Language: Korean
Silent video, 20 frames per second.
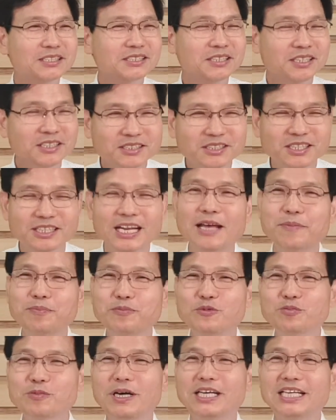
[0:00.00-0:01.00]
성전에
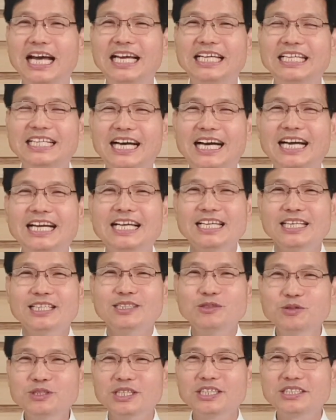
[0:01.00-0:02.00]
뿐만 아니라
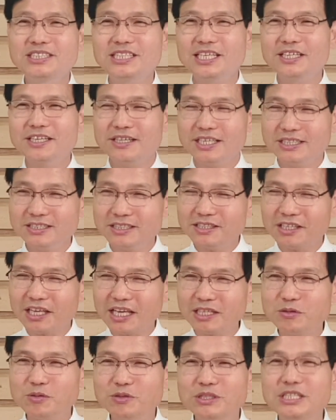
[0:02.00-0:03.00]
유적지에 와서
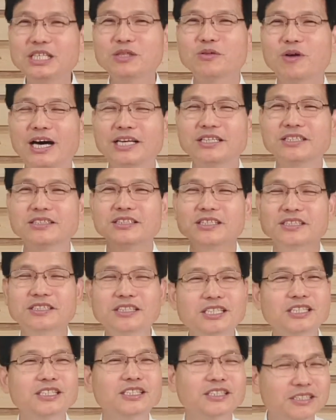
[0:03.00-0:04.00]
계속 기도하는 거.
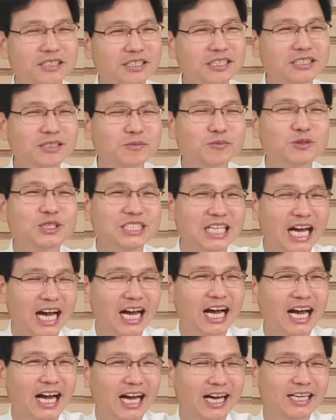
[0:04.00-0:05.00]
그거, 그것이
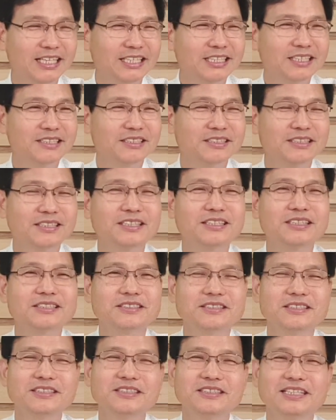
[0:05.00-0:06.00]
뭐냐? 어,
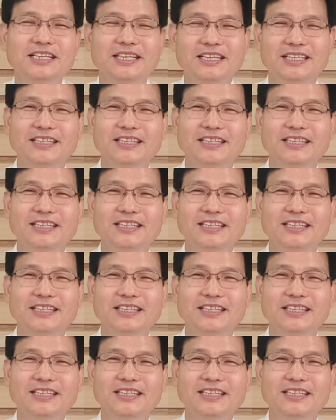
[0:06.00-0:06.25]
저는,